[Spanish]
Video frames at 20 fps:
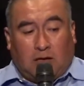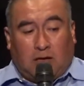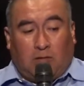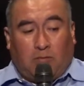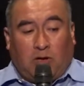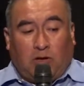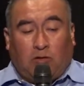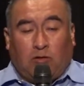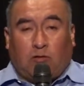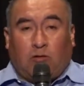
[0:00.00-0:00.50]

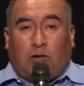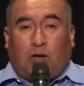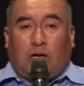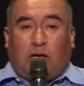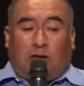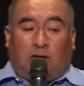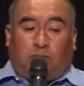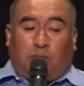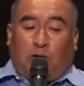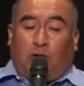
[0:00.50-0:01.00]
Hermanos,
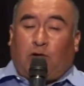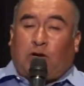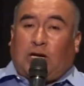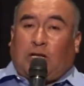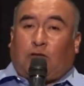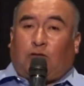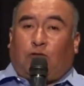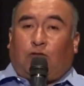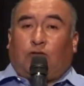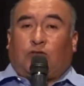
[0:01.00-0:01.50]
espero
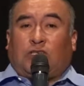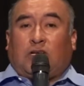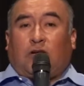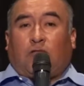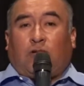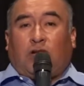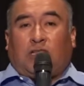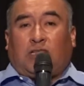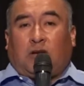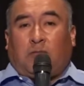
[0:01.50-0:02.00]
que todos se
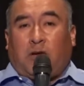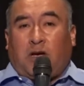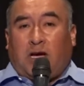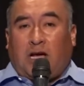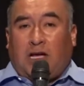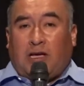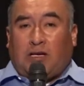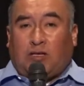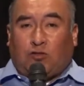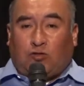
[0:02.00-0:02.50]
encuentren bien
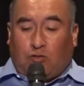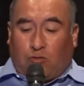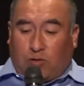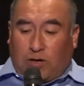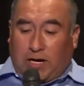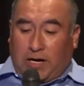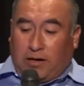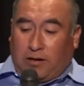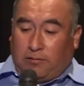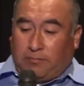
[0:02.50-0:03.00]
ahí en su
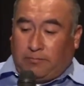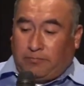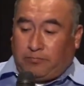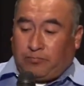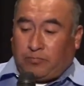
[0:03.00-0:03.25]
hogar.